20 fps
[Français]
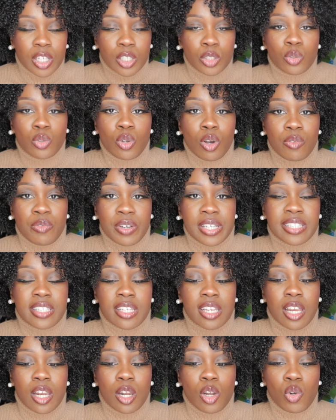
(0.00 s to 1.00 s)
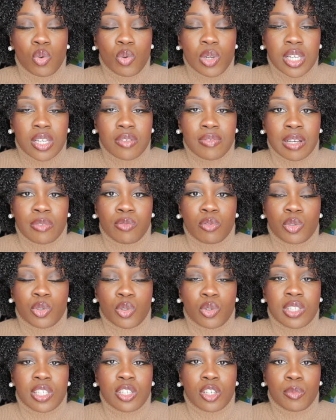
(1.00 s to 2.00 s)
Donc en fait, l'huile va
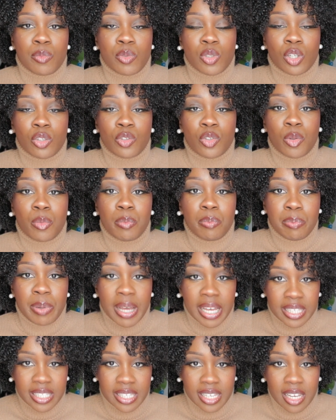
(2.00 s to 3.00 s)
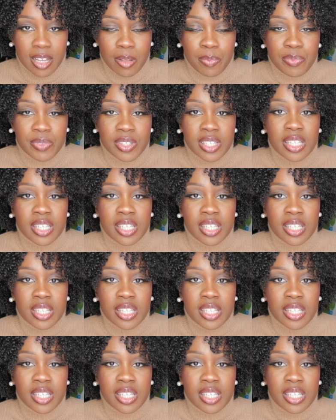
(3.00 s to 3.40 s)
fonctionner comme une sorte de barrière